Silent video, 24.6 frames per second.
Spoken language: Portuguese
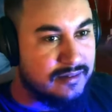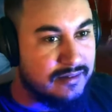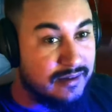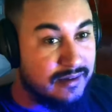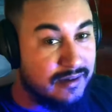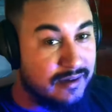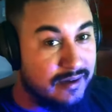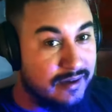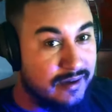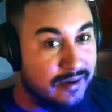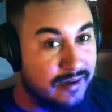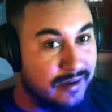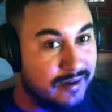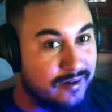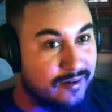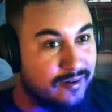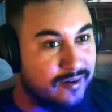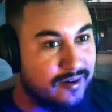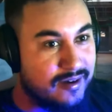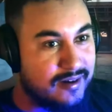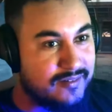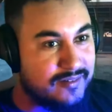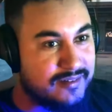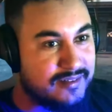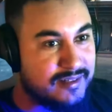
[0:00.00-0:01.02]
É,
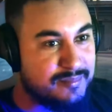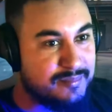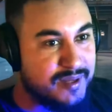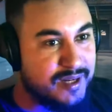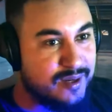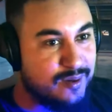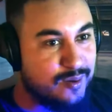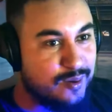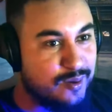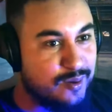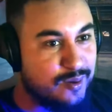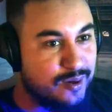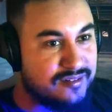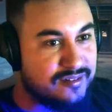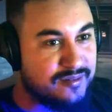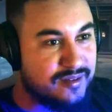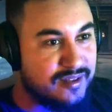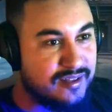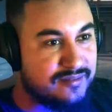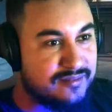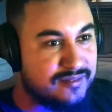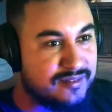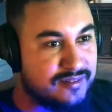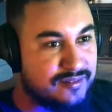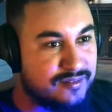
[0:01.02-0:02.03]
agora vai ser perigoso
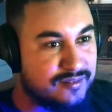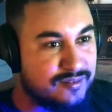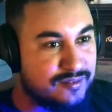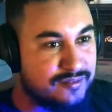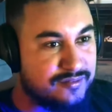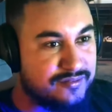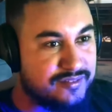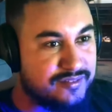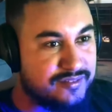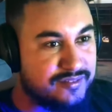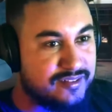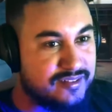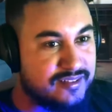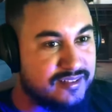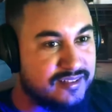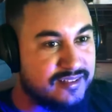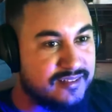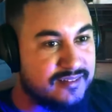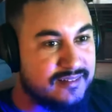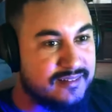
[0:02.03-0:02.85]
mesmo. Não duvido.